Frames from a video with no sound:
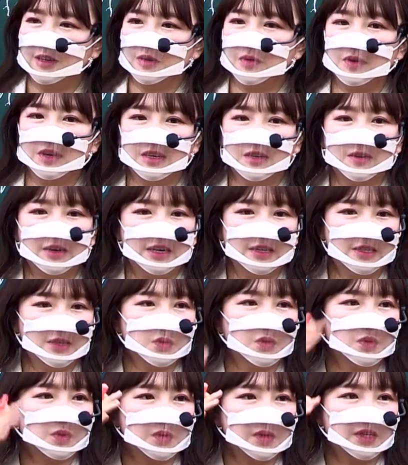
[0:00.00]
원래 그거 알지?
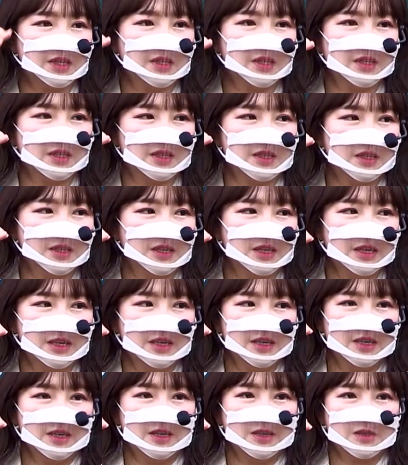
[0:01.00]
똑똑한 애들은
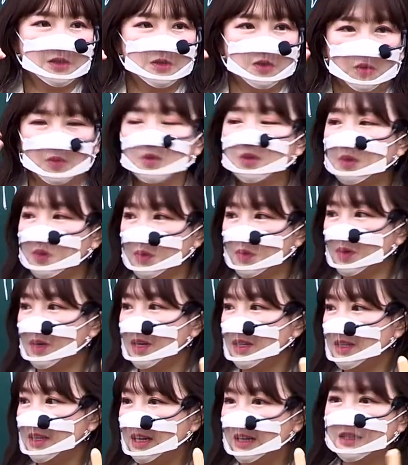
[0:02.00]
너무 똑똑한
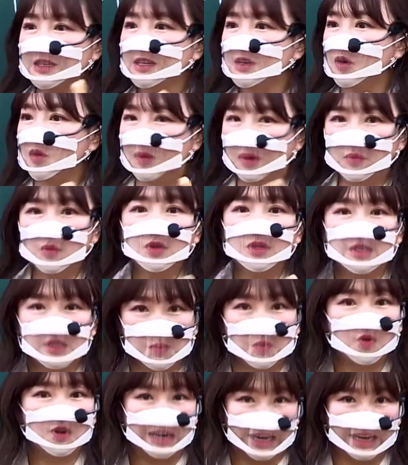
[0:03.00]
애들은 애들이 이걸 왜 모르는지
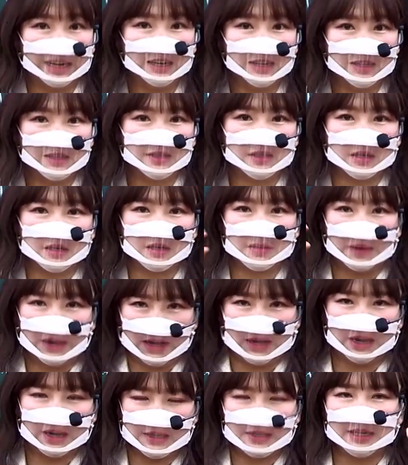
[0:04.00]
몰라. 글을 막
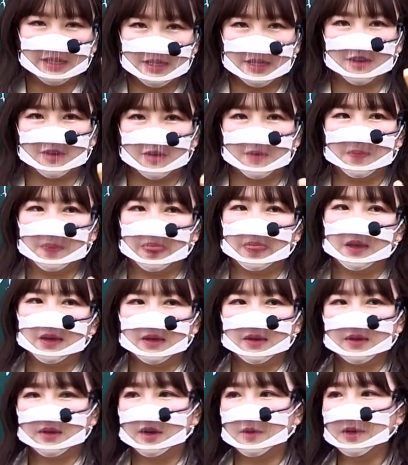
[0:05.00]
싸질러.
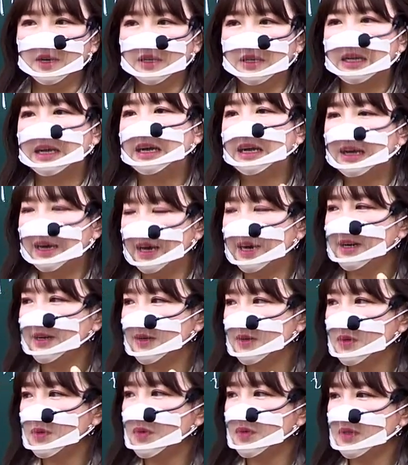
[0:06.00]
그러면
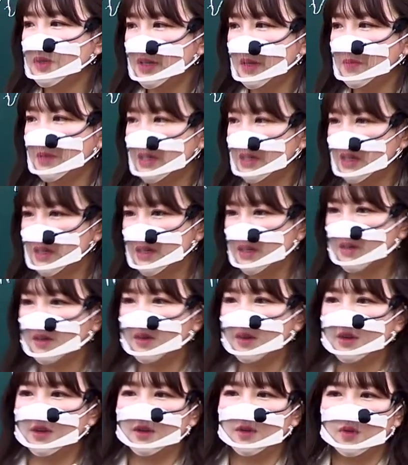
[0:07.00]
학교 선생님들이
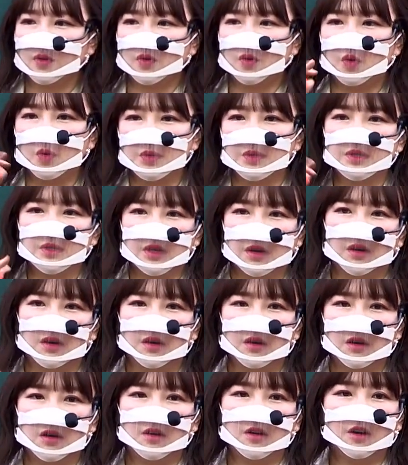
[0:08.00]
그걸 고쳐.
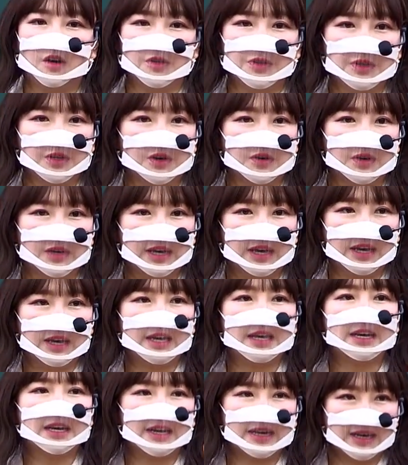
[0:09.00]
어떻게?
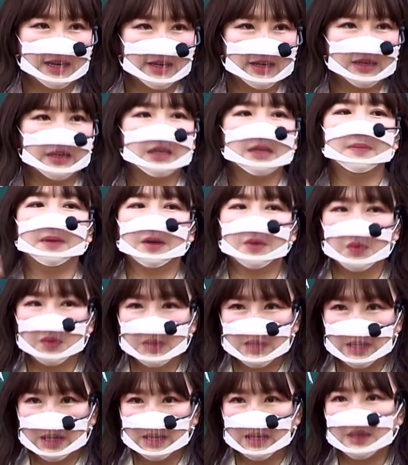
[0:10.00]

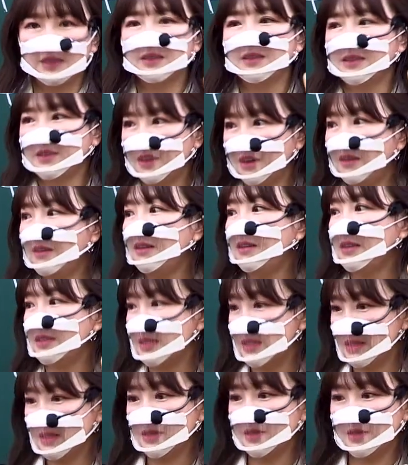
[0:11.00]
깔끔하고 딱
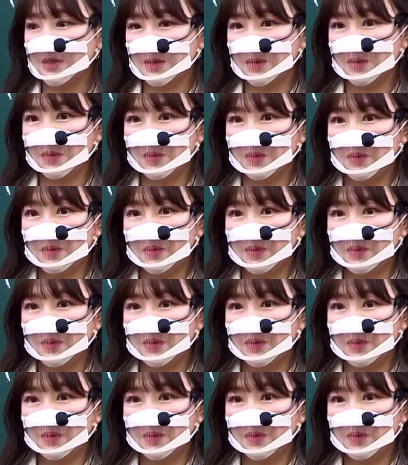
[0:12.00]
떨어지는 글로.